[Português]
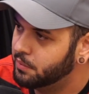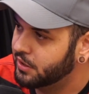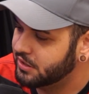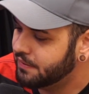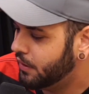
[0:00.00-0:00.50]

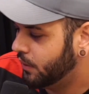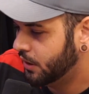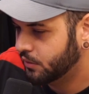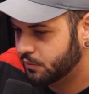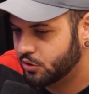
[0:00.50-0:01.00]
Porque tava
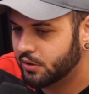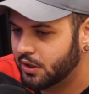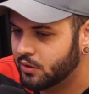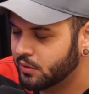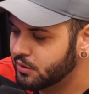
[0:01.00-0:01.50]
rolando
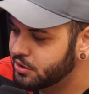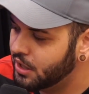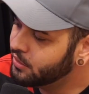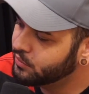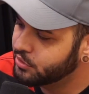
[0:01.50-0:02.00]
tiroteio todo
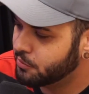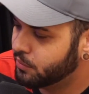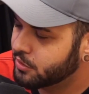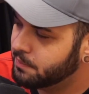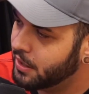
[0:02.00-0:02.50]
dia, aí de um dia
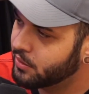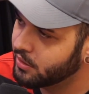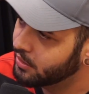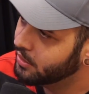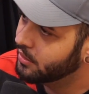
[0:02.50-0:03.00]
pro outro parou.